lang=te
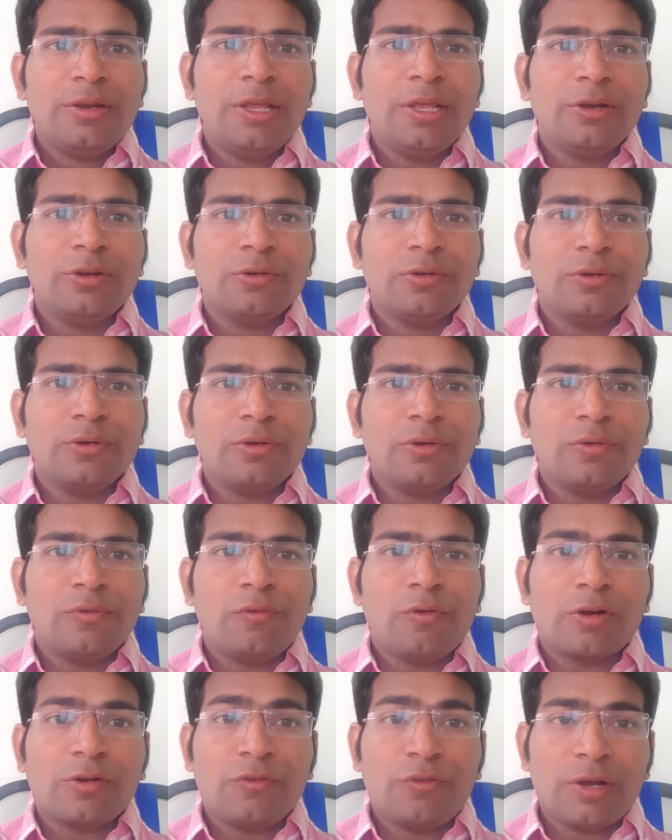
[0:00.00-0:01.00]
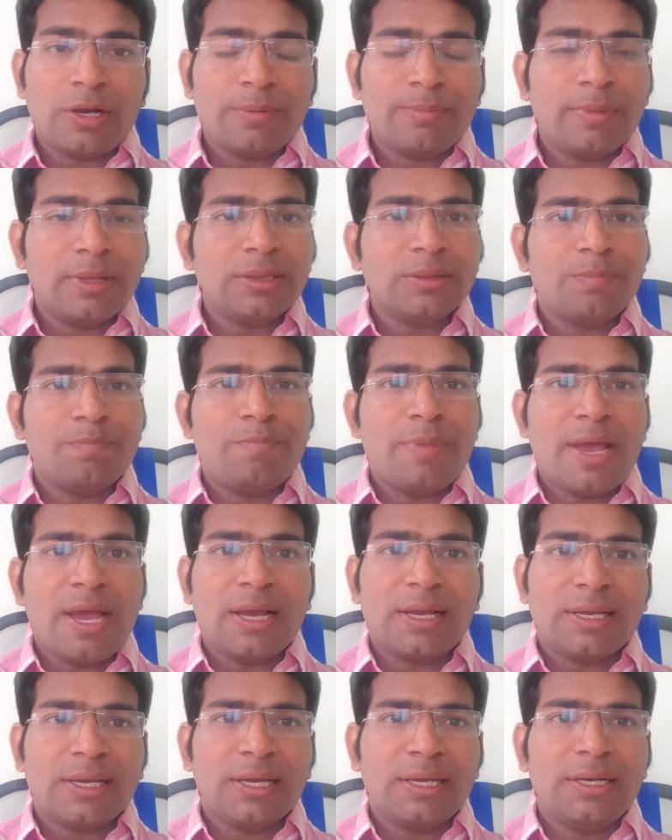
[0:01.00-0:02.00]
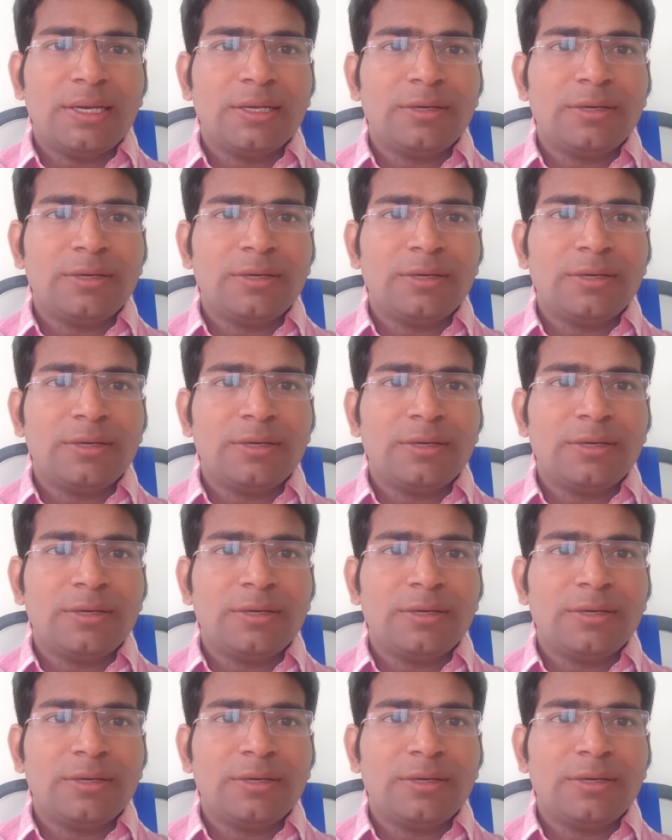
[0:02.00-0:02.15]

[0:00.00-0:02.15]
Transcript: నేను ఒక వన్ మంత్ బ్యాక్కే